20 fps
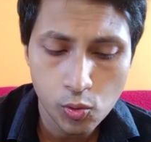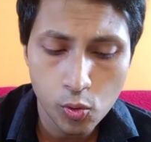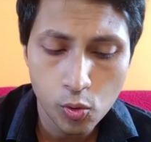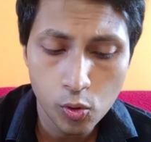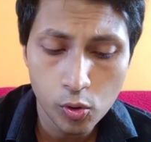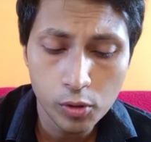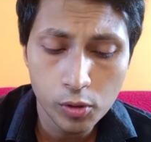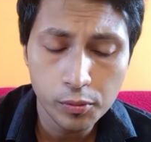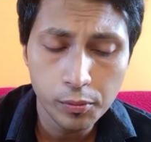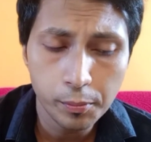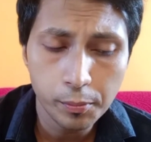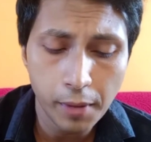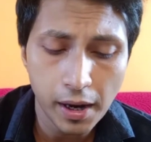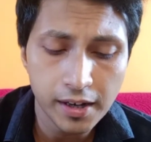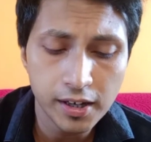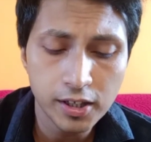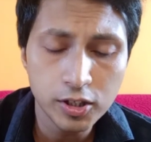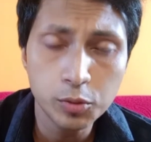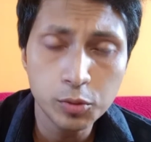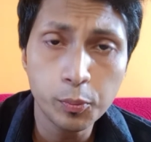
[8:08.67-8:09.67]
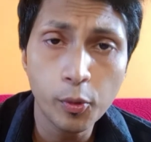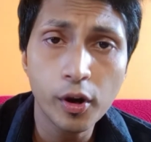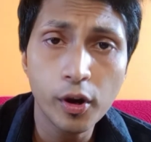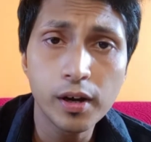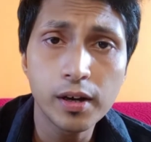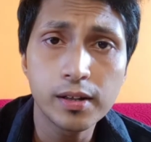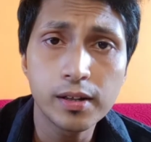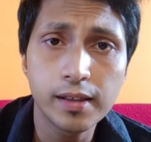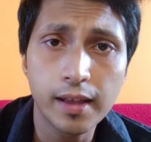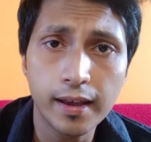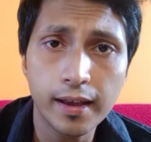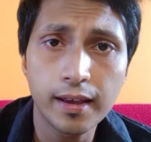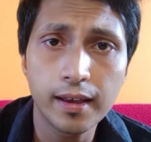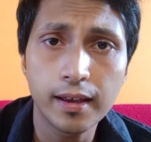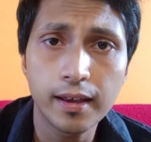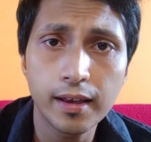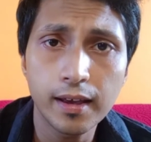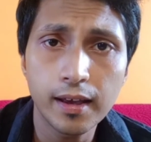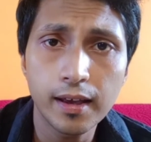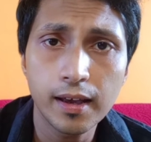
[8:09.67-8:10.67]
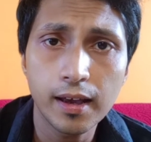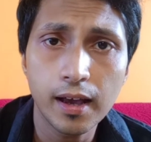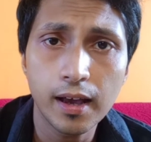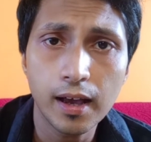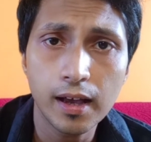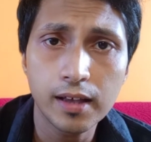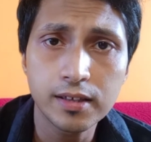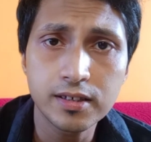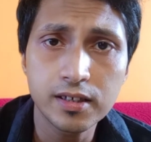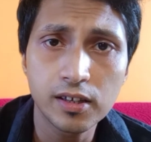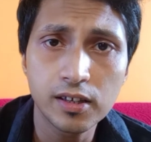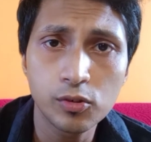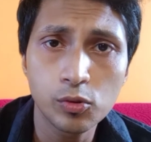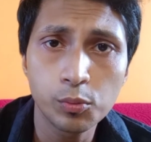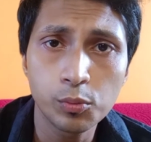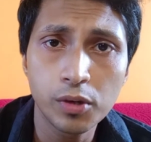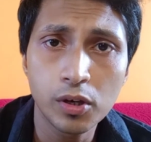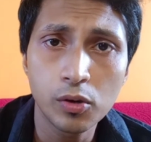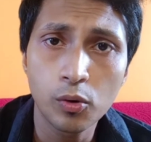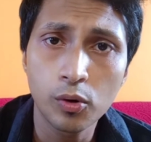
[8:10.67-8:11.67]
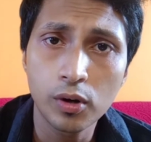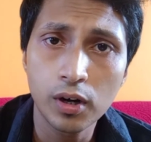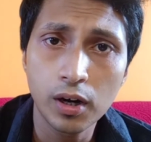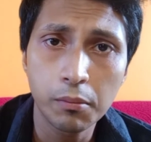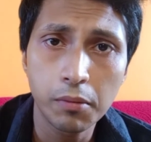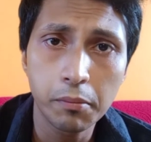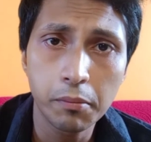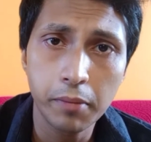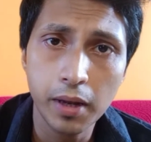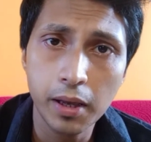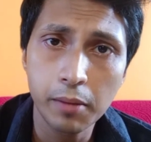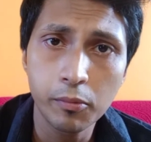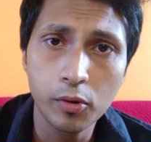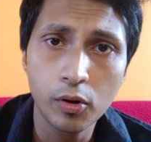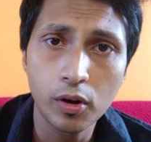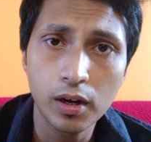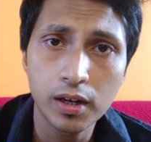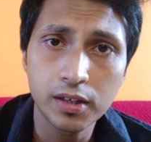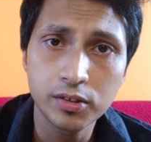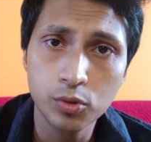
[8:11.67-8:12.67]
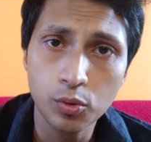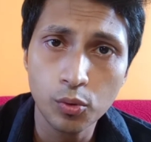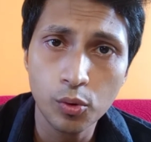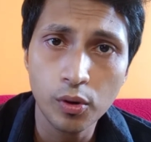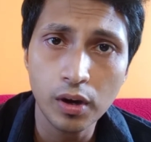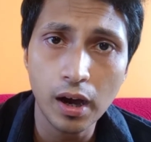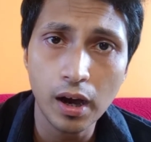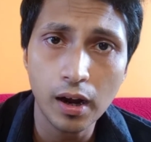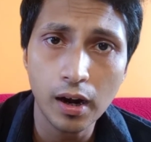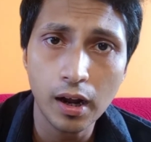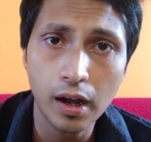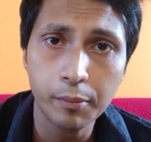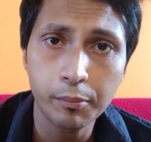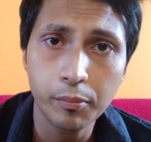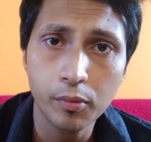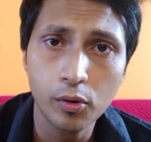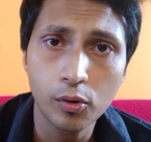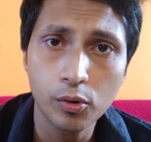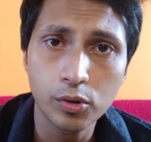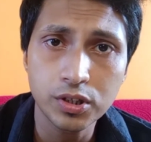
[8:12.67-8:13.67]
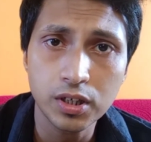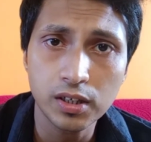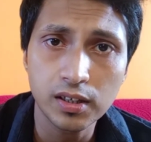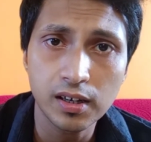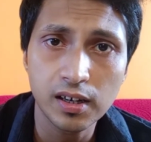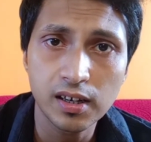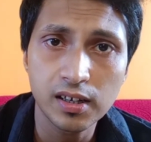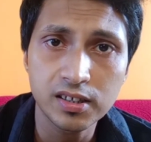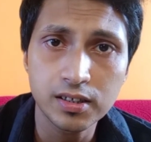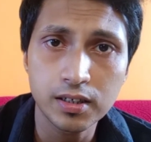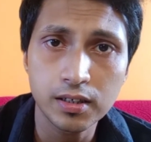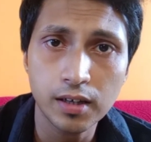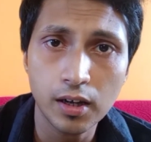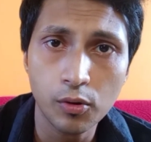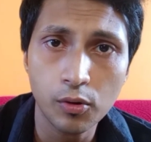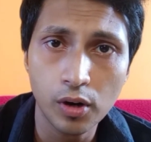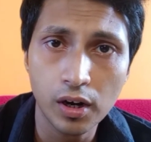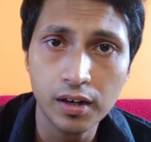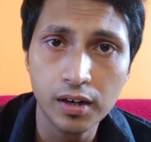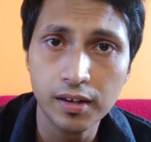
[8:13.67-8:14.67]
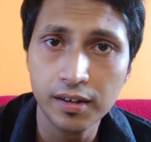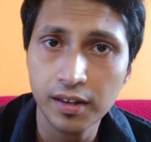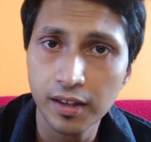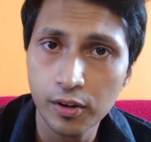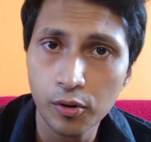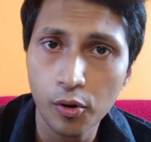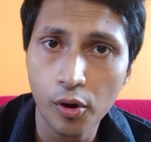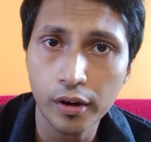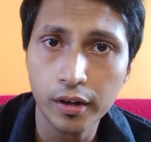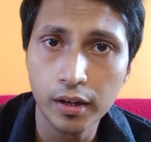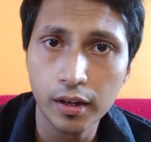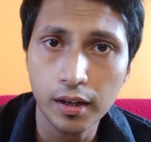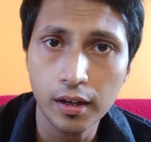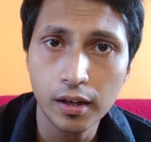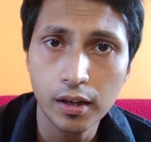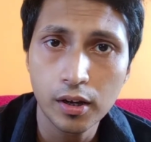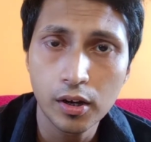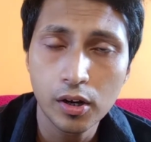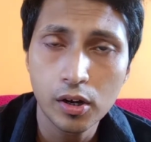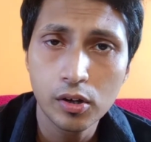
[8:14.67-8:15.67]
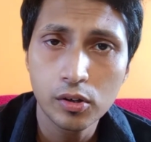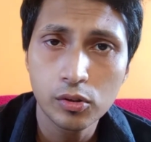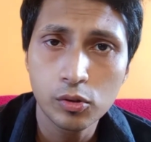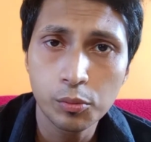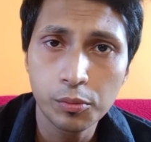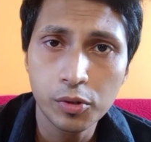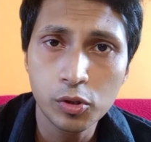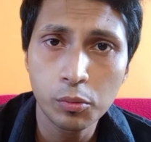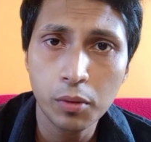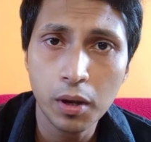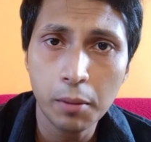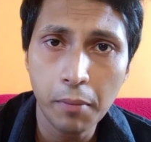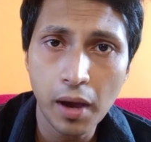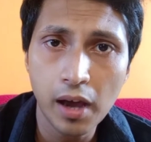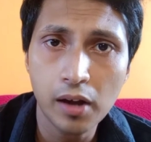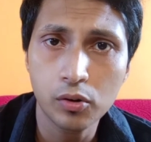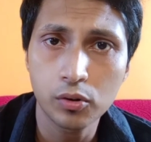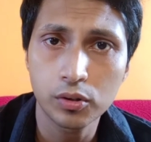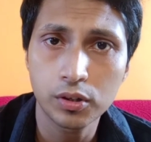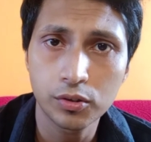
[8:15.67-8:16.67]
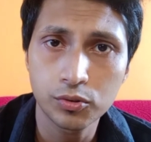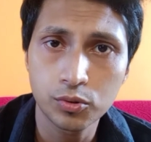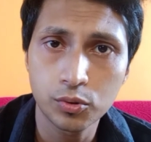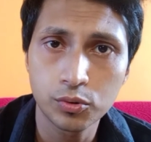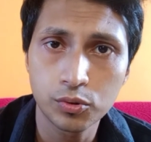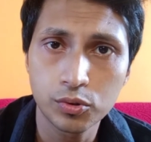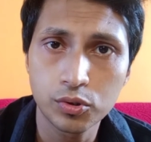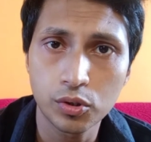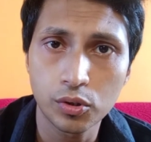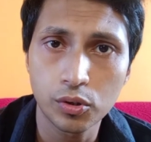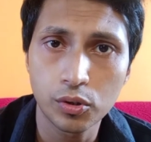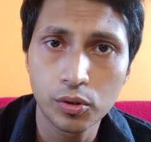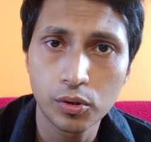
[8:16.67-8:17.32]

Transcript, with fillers: ওর মাইনাস পয়েন্ট দেখে আজকে তুমি ওর নামে ব্লেম করলে যে ও খারাপ ওর সাথে রিলেশনটা করাটা ঠিক হয়নি তুমি তোমার মার কথা শুনছো